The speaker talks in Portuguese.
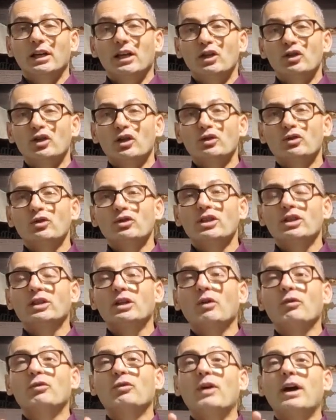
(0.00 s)
E Jesus
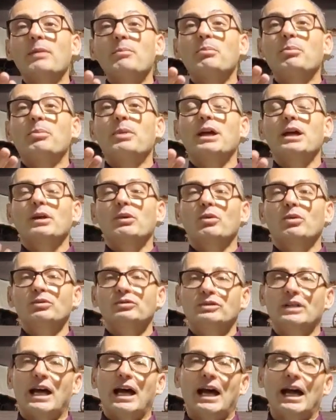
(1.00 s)
então vai
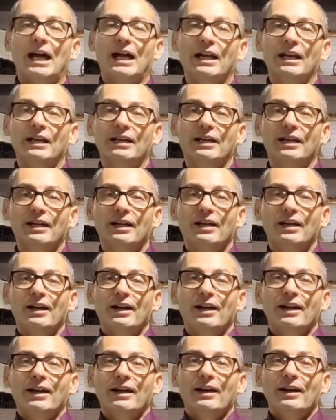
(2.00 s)
perguntar:
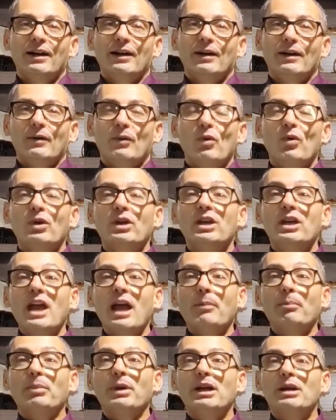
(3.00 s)
o
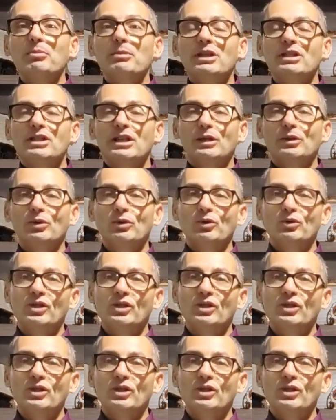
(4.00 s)
que é permitido